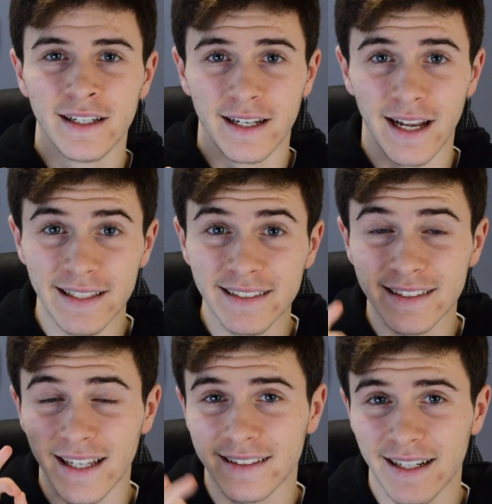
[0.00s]
la
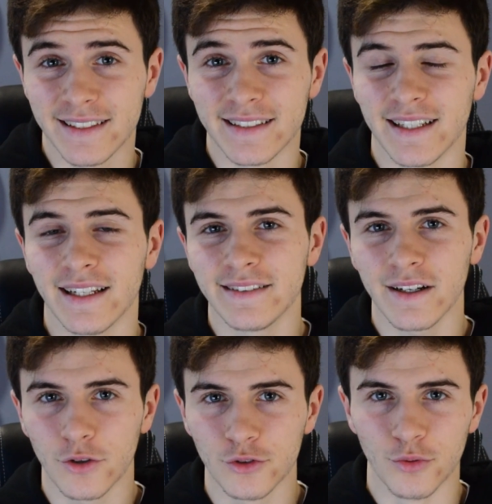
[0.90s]

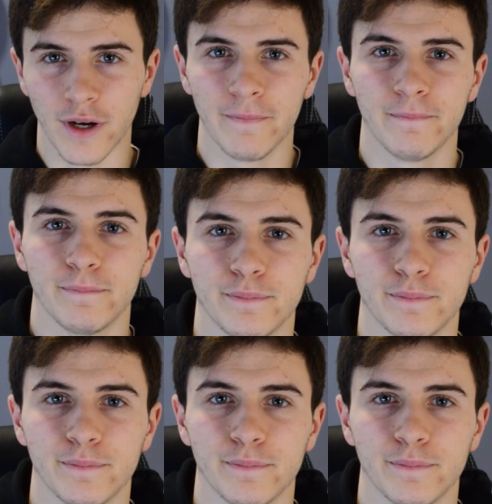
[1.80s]
Insta360 Go 2.